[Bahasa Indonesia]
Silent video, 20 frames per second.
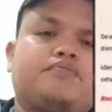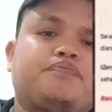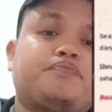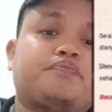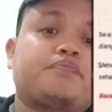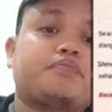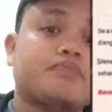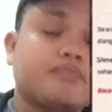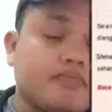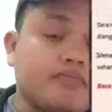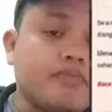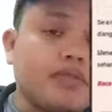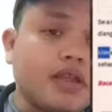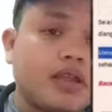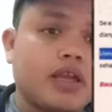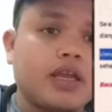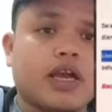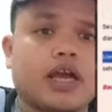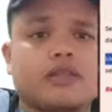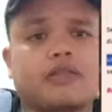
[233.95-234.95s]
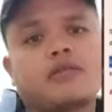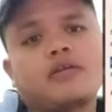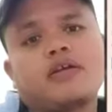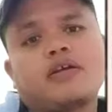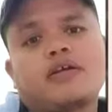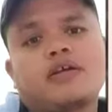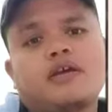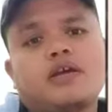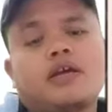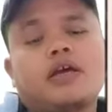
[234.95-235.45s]
Menanggapi ulah
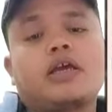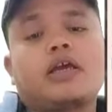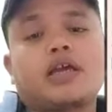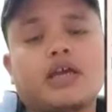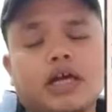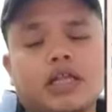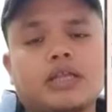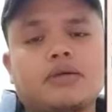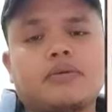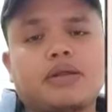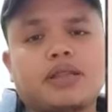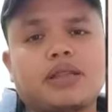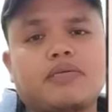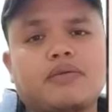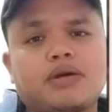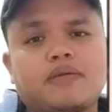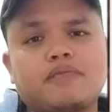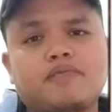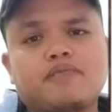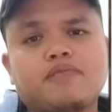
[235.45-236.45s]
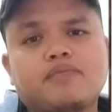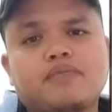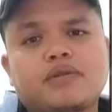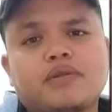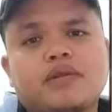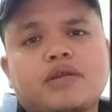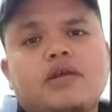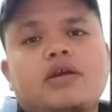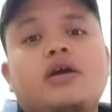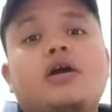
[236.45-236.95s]
pemerintah ini, warga Tajikistan
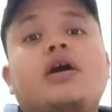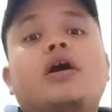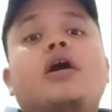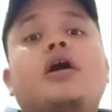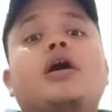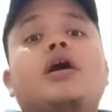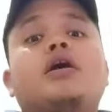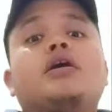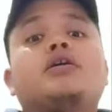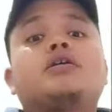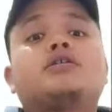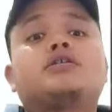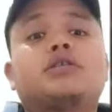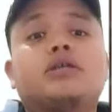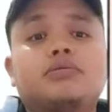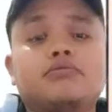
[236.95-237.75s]
melayangkan protes.